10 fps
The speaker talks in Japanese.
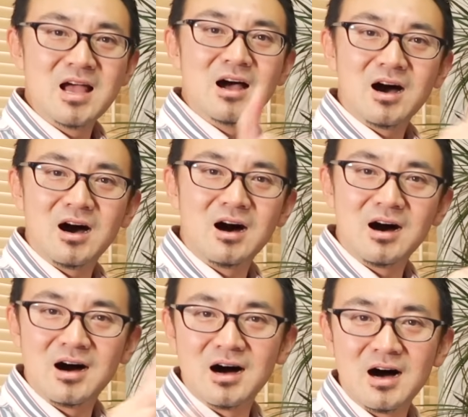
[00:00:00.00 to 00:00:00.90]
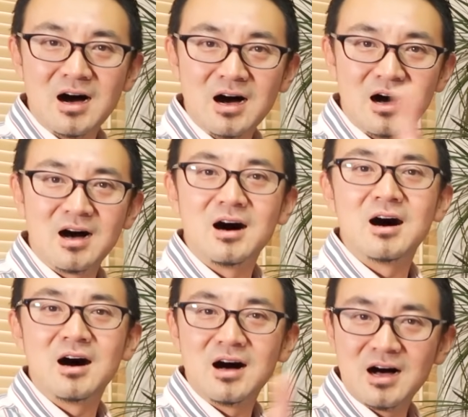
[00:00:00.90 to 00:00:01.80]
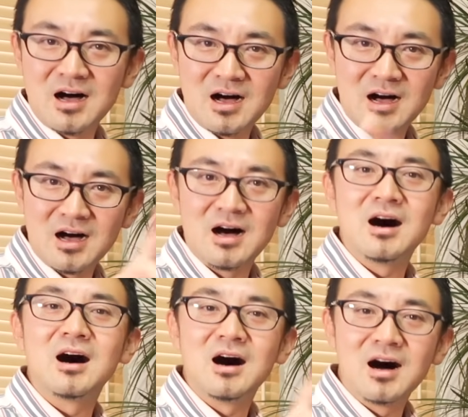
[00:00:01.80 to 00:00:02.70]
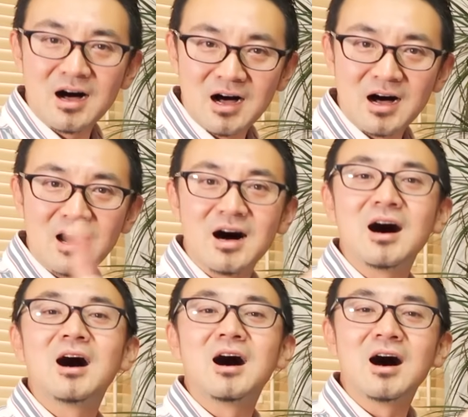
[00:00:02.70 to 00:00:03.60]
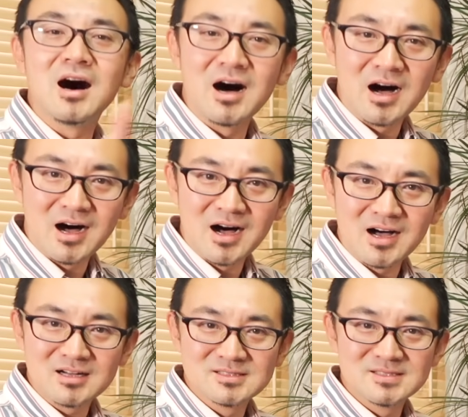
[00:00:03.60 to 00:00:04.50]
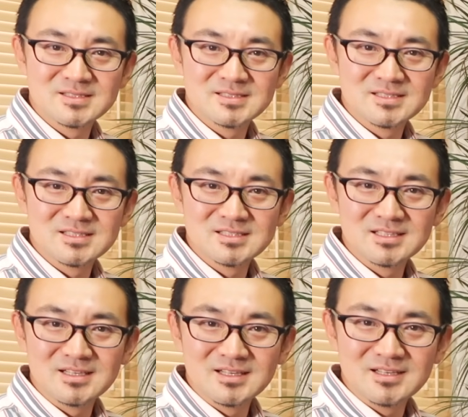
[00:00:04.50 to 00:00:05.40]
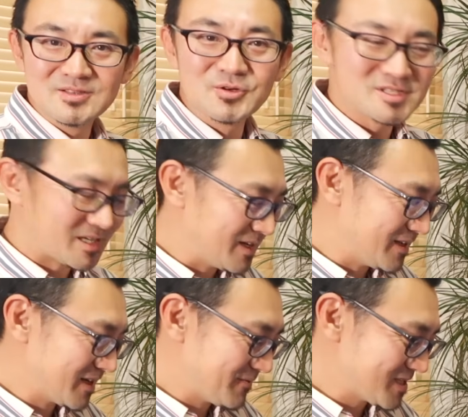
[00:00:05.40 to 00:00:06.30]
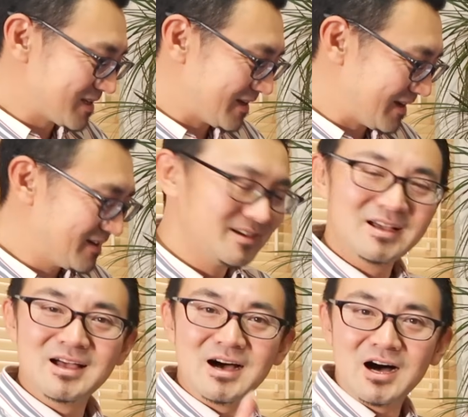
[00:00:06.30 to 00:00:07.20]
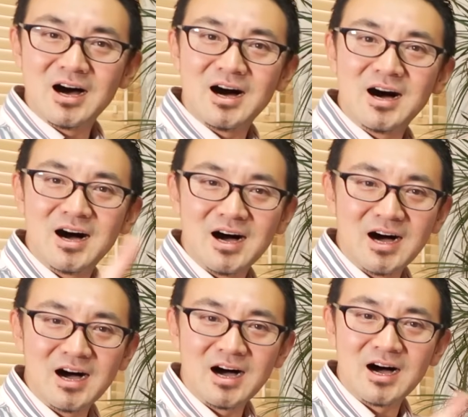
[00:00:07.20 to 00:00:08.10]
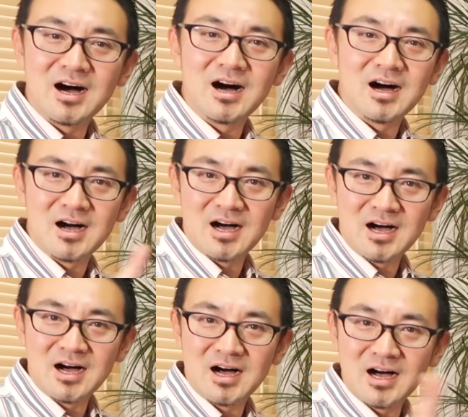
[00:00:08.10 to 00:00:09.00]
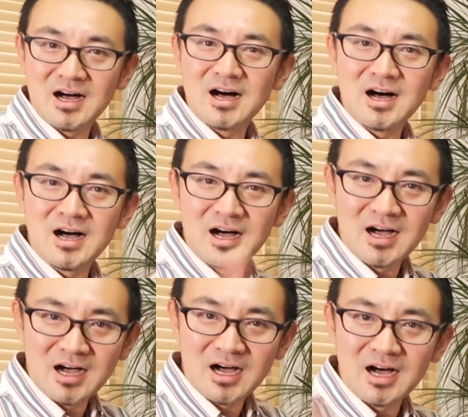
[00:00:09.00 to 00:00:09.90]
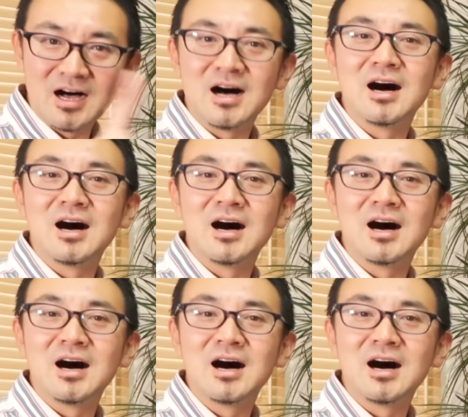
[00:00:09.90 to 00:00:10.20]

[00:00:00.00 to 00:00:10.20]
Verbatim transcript: はあはあはあどうですかねできますかねはあはあはあは